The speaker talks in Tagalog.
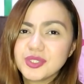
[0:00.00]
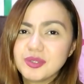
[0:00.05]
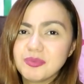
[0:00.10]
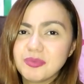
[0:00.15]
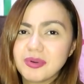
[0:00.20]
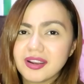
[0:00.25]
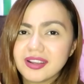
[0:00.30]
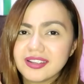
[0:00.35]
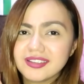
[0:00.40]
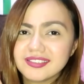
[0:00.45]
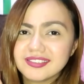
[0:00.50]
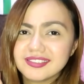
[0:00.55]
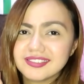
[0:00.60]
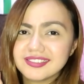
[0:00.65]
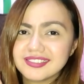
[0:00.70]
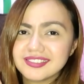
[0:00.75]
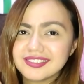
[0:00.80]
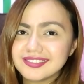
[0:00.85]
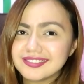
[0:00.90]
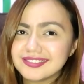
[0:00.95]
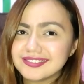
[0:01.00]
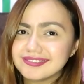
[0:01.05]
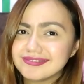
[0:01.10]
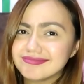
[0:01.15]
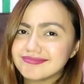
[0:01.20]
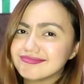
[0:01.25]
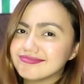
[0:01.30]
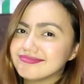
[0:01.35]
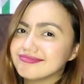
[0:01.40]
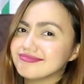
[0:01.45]
di Ayun.
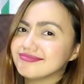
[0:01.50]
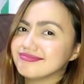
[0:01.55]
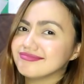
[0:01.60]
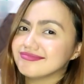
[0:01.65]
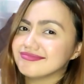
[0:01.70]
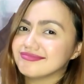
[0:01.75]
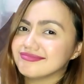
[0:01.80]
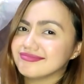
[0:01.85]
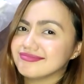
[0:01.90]
Mm.